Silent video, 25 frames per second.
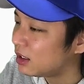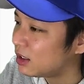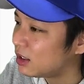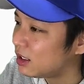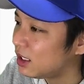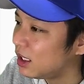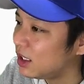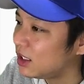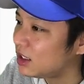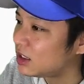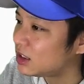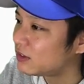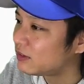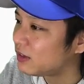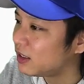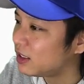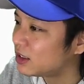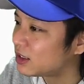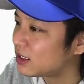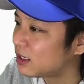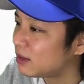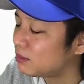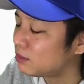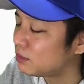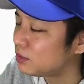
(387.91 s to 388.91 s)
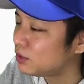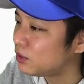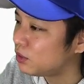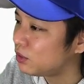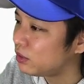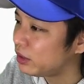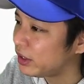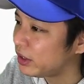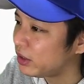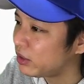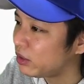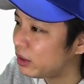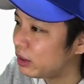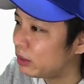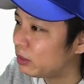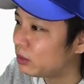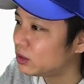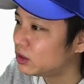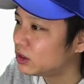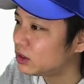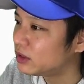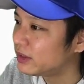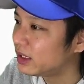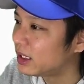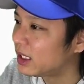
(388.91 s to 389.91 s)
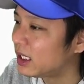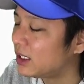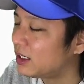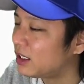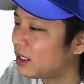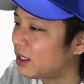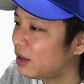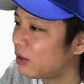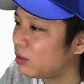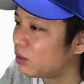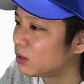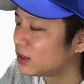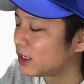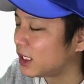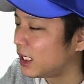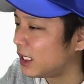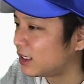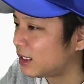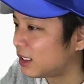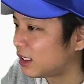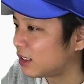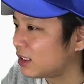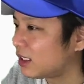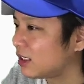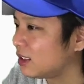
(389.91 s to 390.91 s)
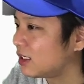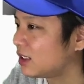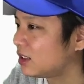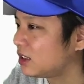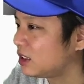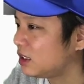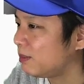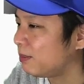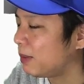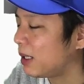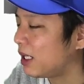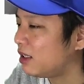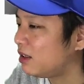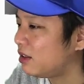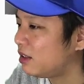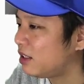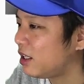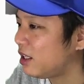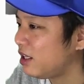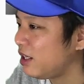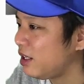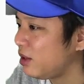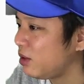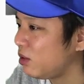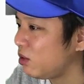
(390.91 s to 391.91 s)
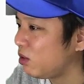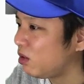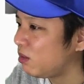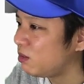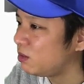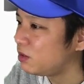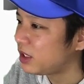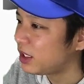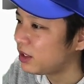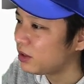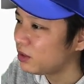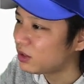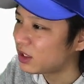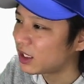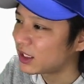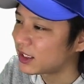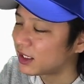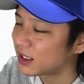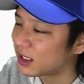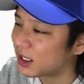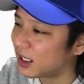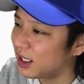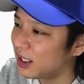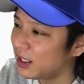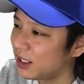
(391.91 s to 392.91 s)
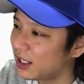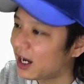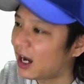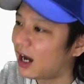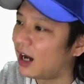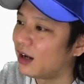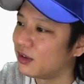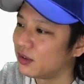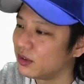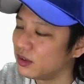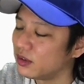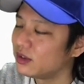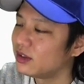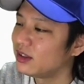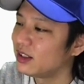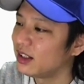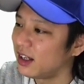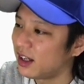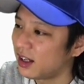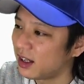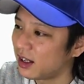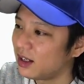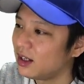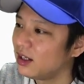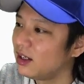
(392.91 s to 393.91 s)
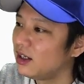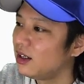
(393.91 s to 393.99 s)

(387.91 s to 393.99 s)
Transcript: が1割3分4厘ドラゴンズはかなり抑えたただしバンテリンドームでの戦いであるね、